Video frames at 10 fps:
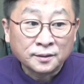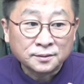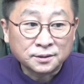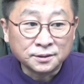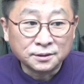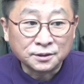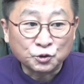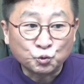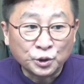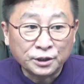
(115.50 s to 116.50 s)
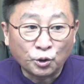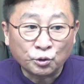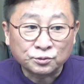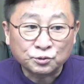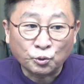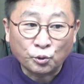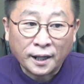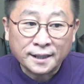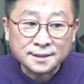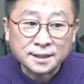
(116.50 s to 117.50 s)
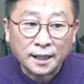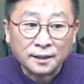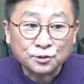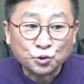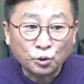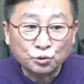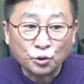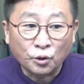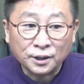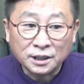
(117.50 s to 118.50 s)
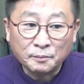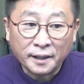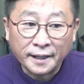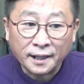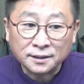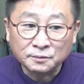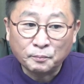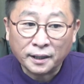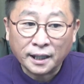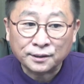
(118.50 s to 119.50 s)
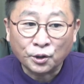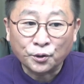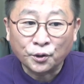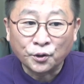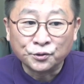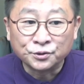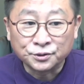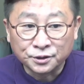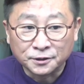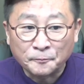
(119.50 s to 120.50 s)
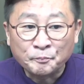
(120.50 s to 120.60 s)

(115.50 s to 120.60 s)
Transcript: 등 뒤로 돌아앉아 손으로 입안에 급하게 털어놓는등